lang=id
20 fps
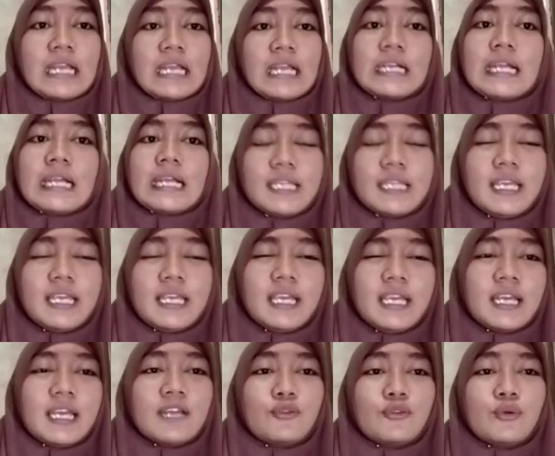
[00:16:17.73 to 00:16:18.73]
Nanti
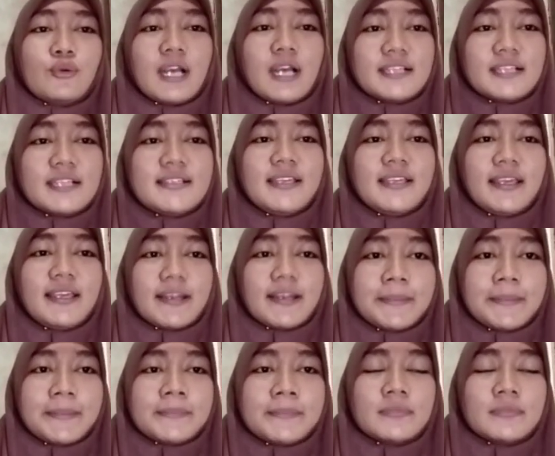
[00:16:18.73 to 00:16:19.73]
tugas
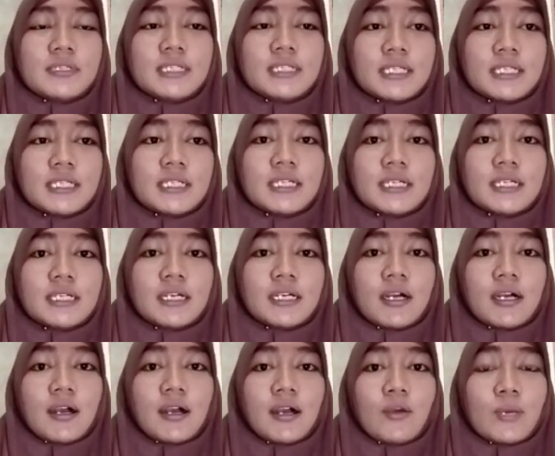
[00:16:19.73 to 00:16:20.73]
dikirim ke
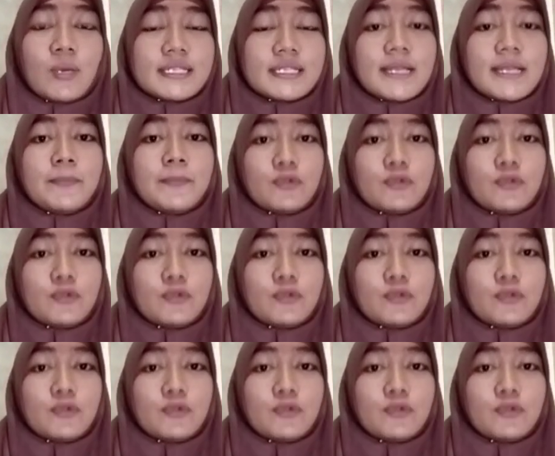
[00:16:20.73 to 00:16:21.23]
WhatsApp